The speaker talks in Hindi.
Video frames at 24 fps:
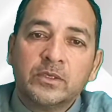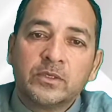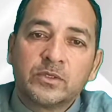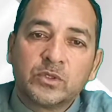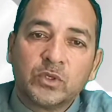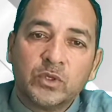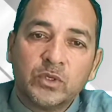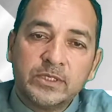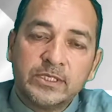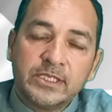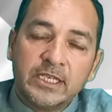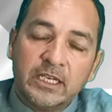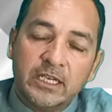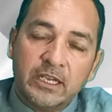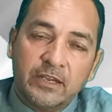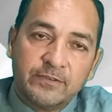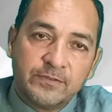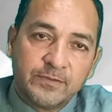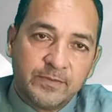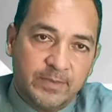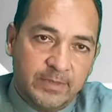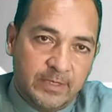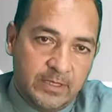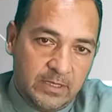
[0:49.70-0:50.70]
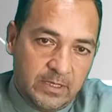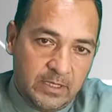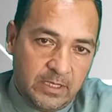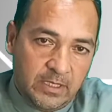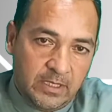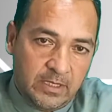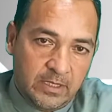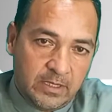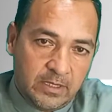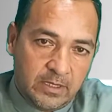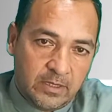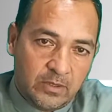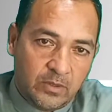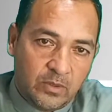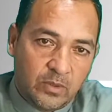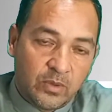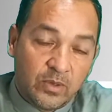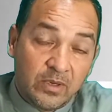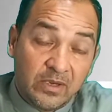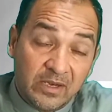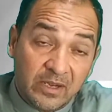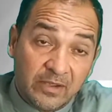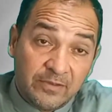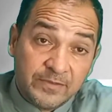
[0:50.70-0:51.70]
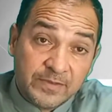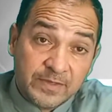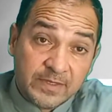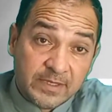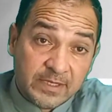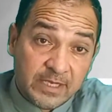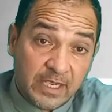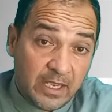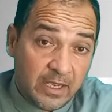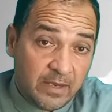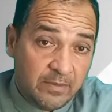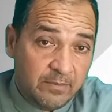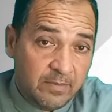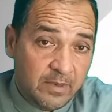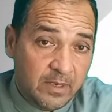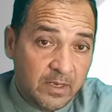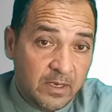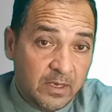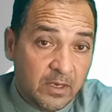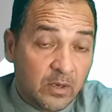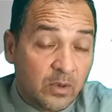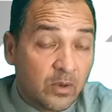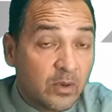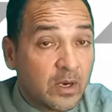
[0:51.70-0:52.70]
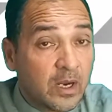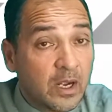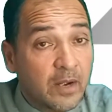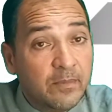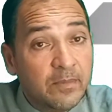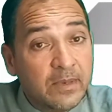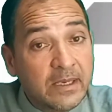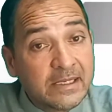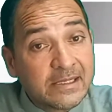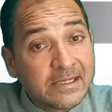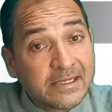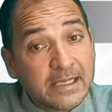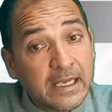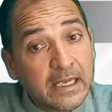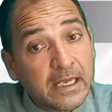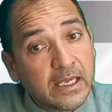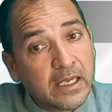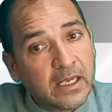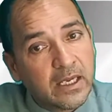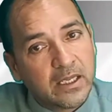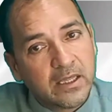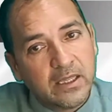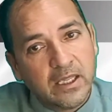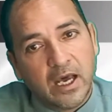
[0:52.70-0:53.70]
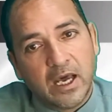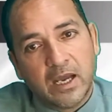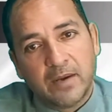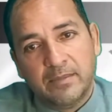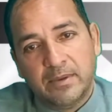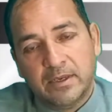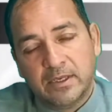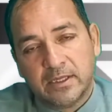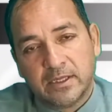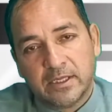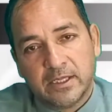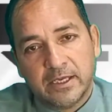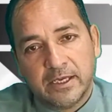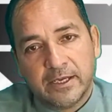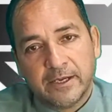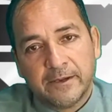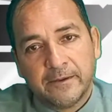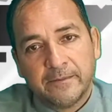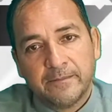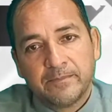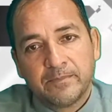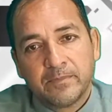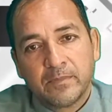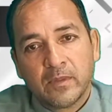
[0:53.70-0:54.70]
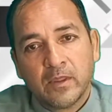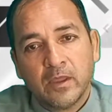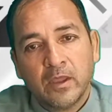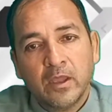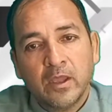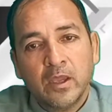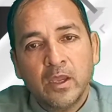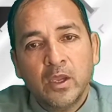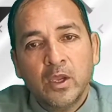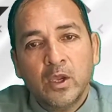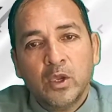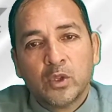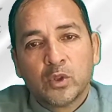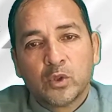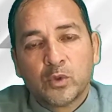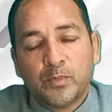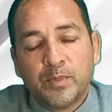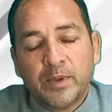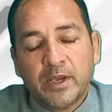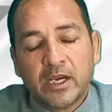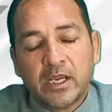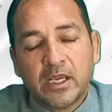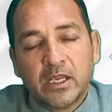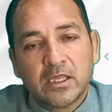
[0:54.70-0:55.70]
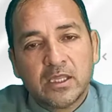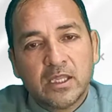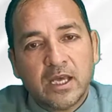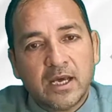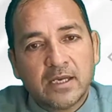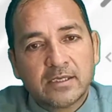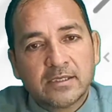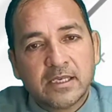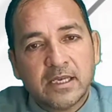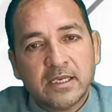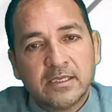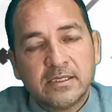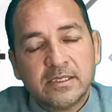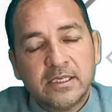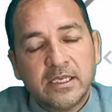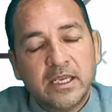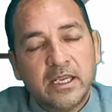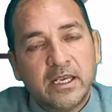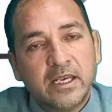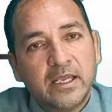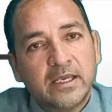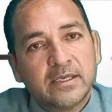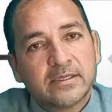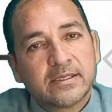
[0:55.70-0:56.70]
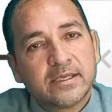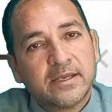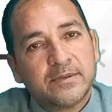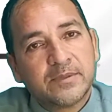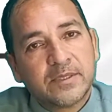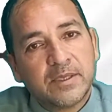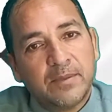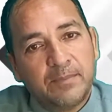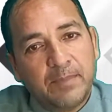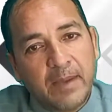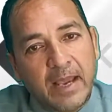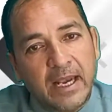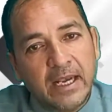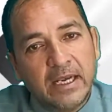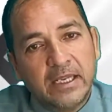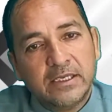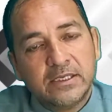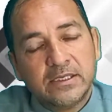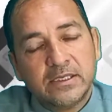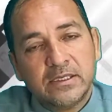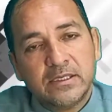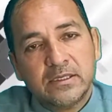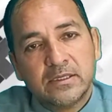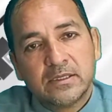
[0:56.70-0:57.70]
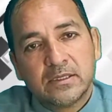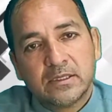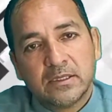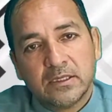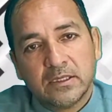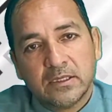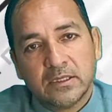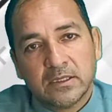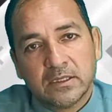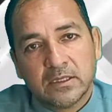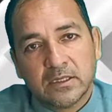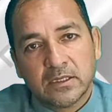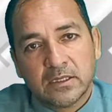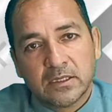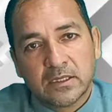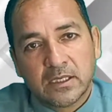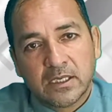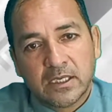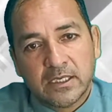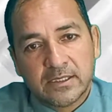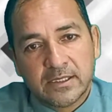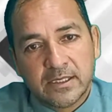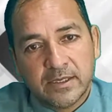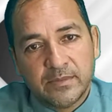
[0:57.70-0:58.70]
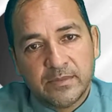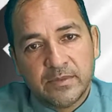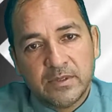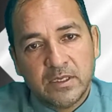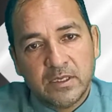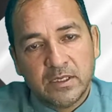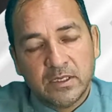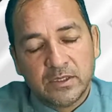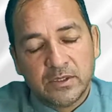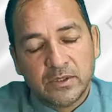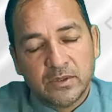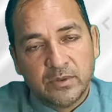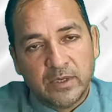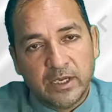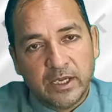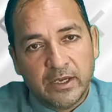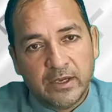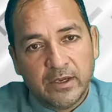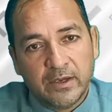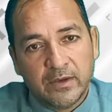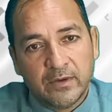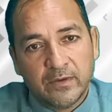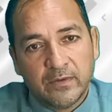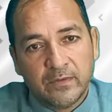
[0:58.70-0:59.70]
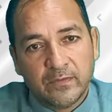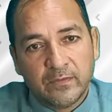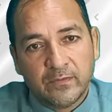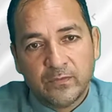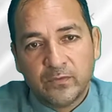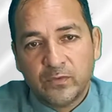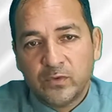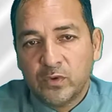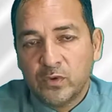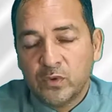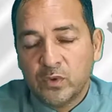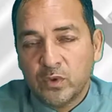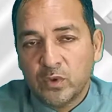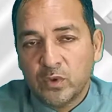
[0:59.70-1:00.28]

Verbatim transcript: सोच से लफ्ज़ बनते हैं और लफ्ज़ से अमल और अमल से किरदार बनता है तो फिर किरदार साजी के लिए सबसे पहली चीज़ का समझना जो है वो